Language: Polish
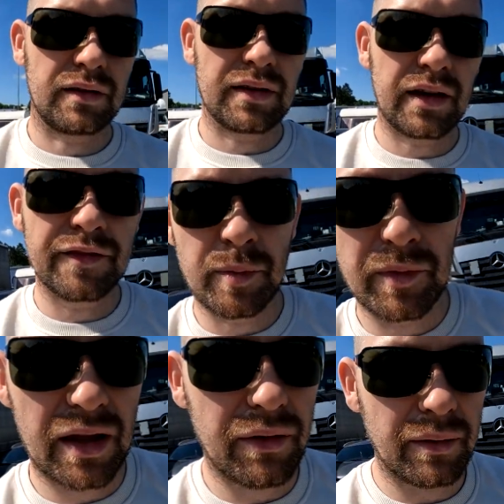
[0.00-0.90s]
E, tak jak
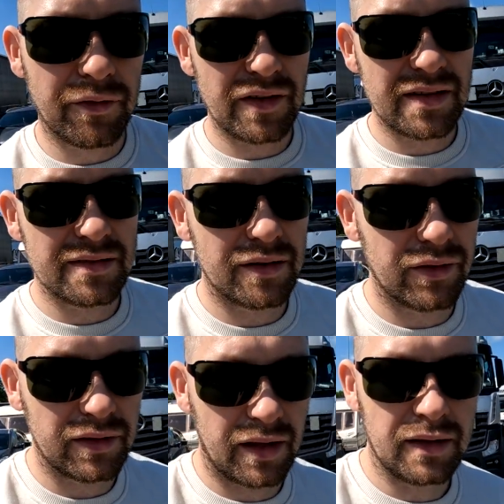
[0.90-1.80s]
wspominałem, kwestie
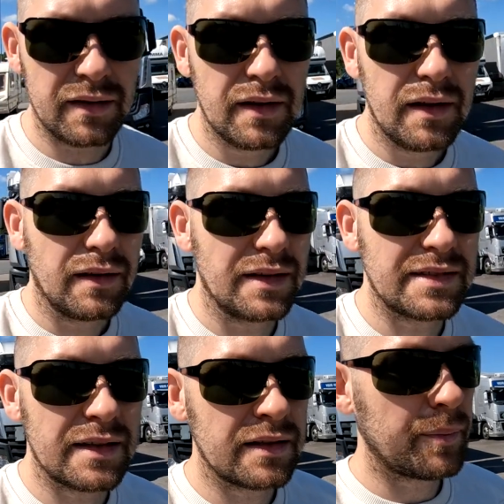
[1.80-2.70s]
zdrowotne
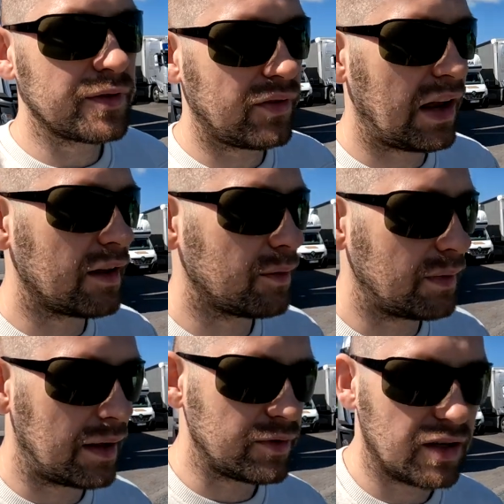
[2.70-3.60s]
niestety nie pozwalają
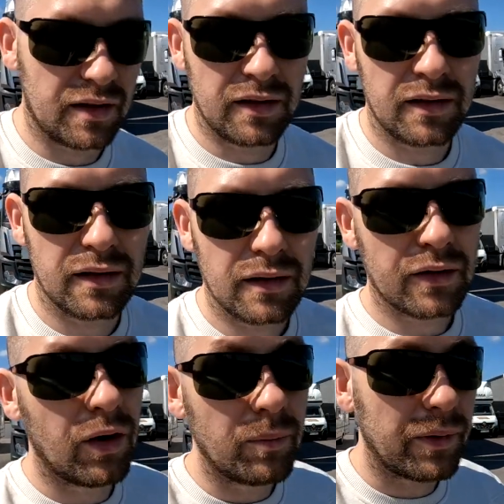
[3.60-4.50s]
nam się
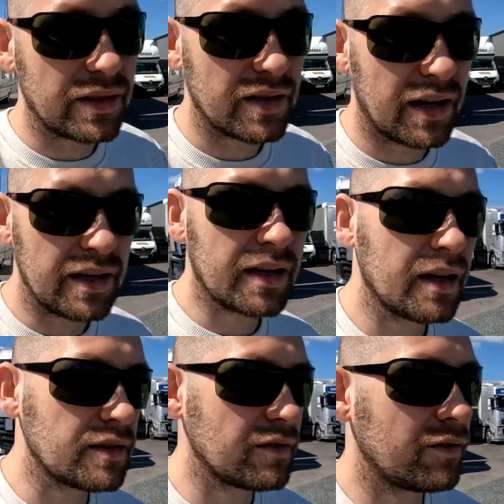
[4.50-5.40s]
kąpać, a
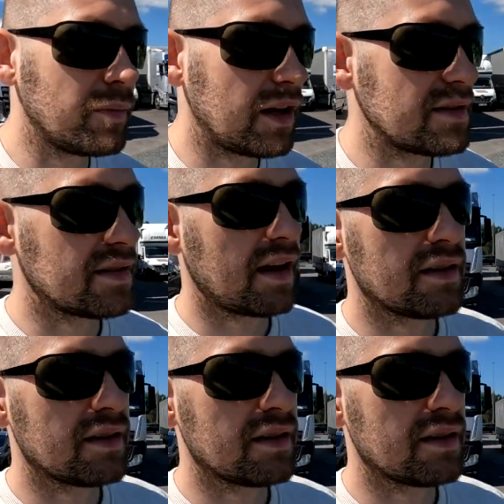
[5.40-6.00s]
jechać w miejsce,